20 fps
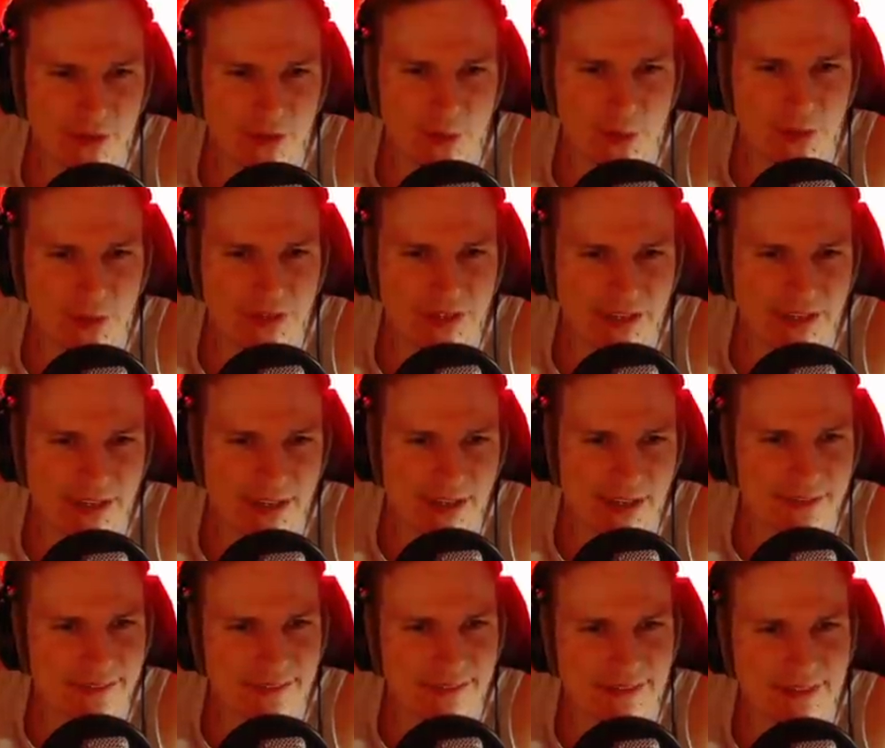und ihr
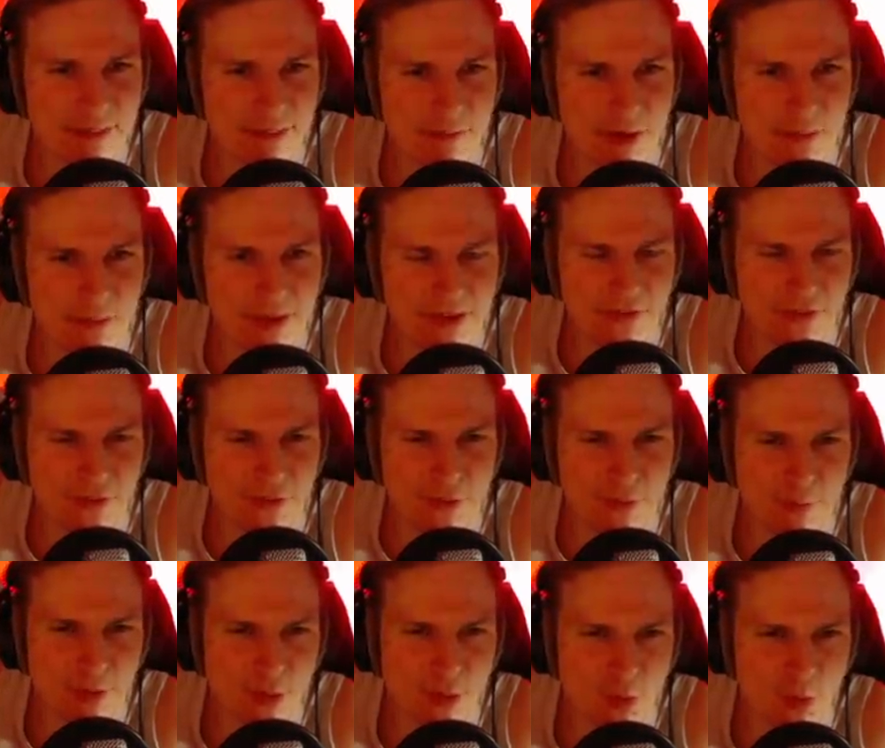Killer-Instinct hat mehr Range. Das ist
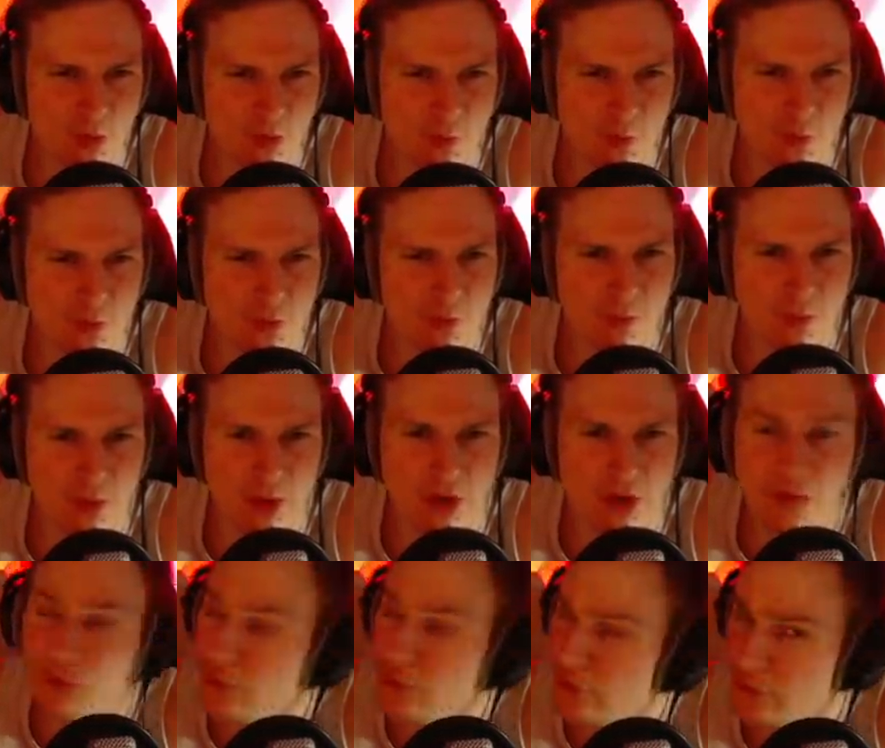ziemlich cool, 500 mehr
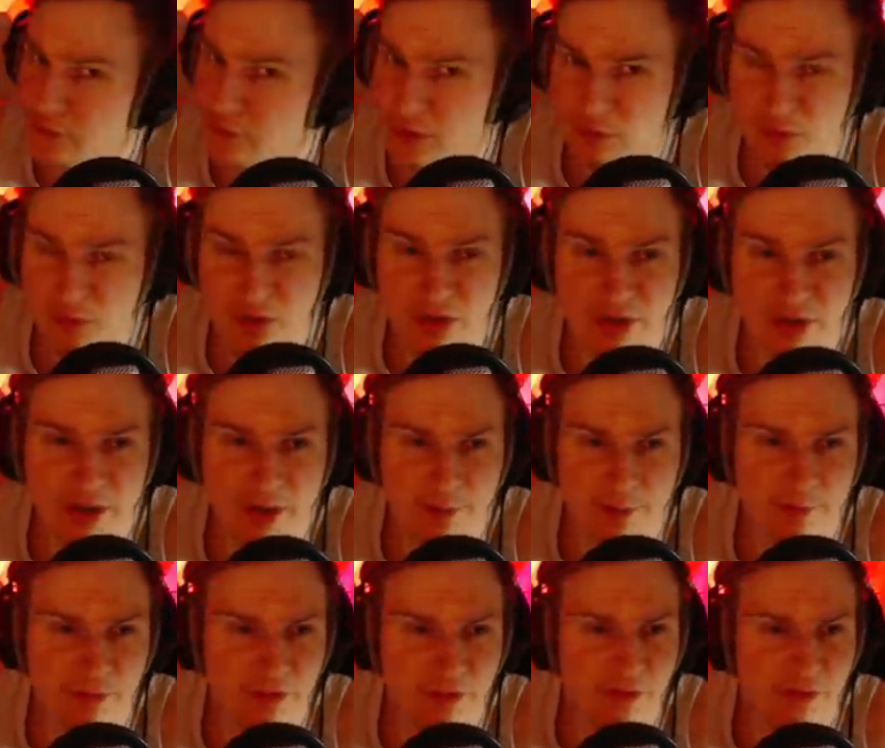Range. Ist auf jeden Fall, da
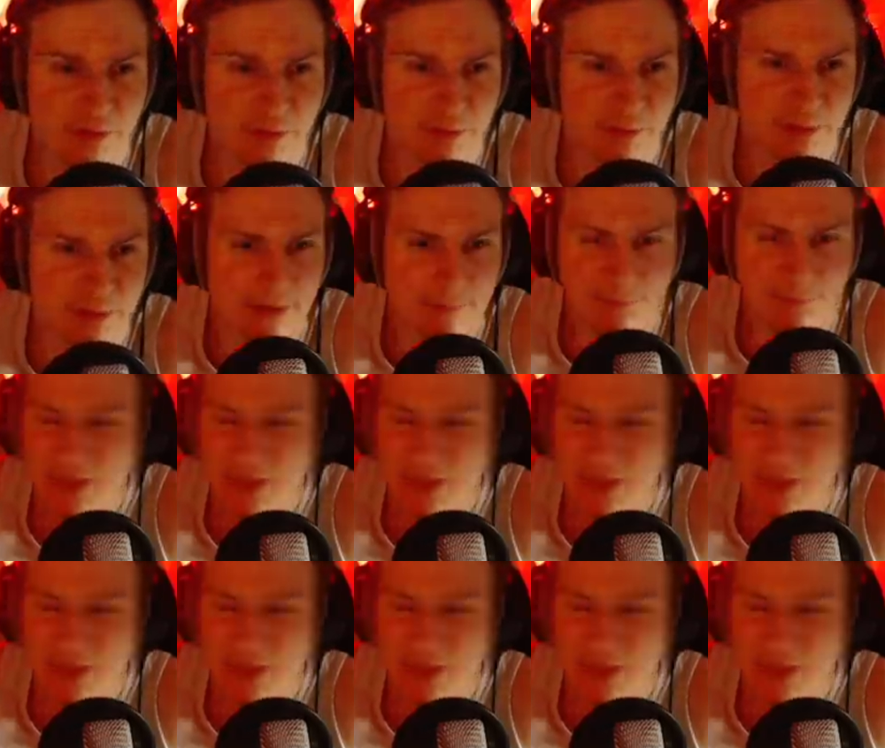kann man was mitmachen.